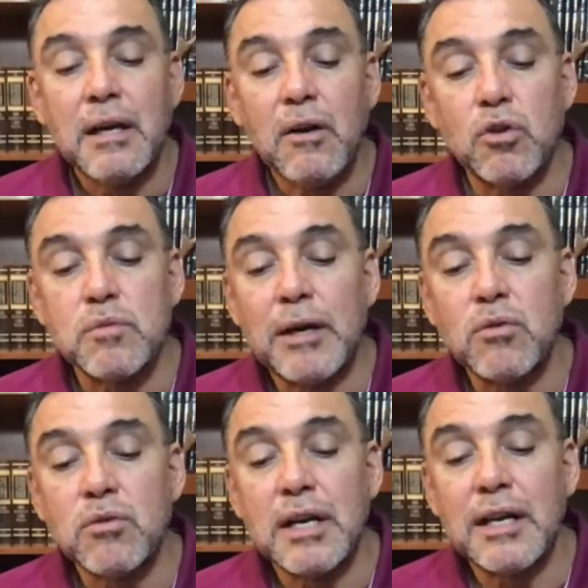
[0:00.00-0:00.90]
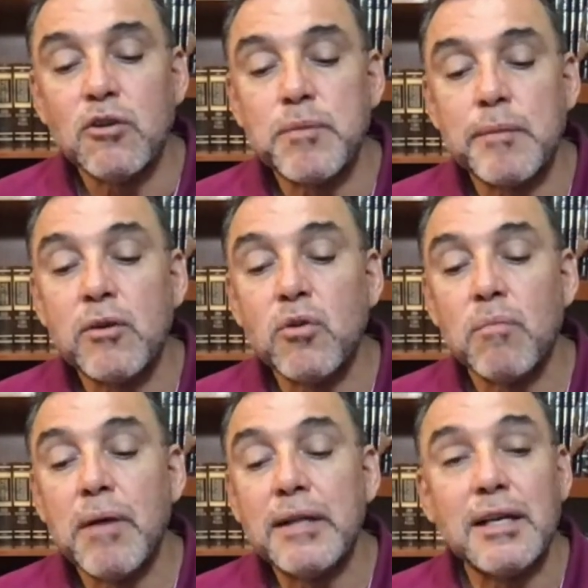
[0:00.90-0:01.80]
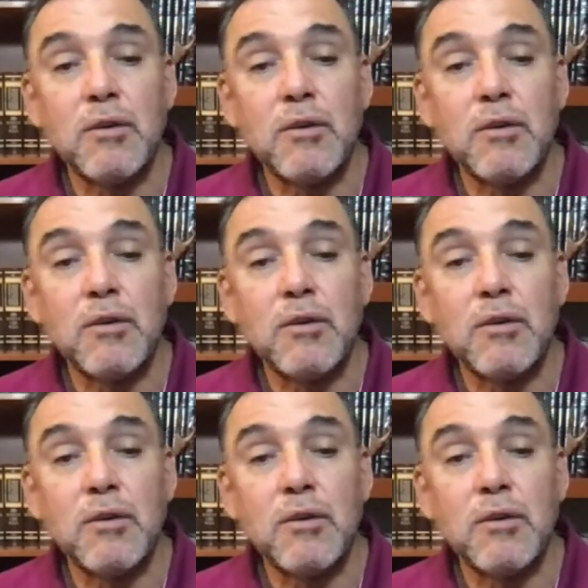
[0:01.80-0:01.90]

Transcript: Los malos guerreros primero combaten y